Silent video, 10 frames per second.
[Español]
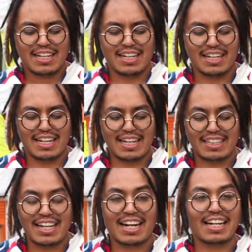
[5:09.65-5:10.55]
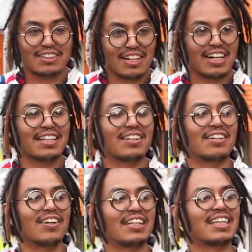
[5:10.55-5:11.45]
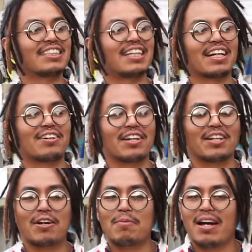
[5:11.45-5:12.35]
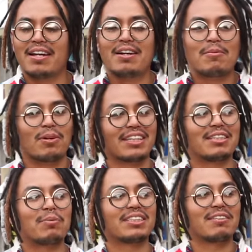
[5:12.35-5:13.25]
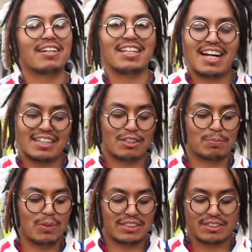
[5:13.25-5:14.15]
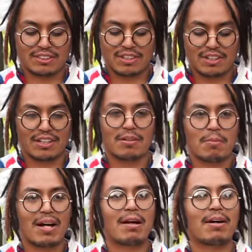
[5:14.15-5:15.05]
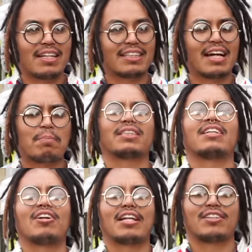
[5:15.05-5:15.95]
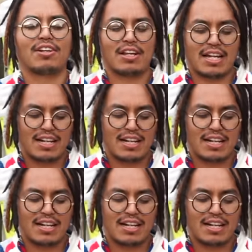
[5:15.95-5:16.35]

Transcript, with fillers: Eh, ya tenía rato queriendo hacer este recorrido, ¿eh, mai? porque siempre se ven hartos puestos con varias banditas ahí pasándola todo a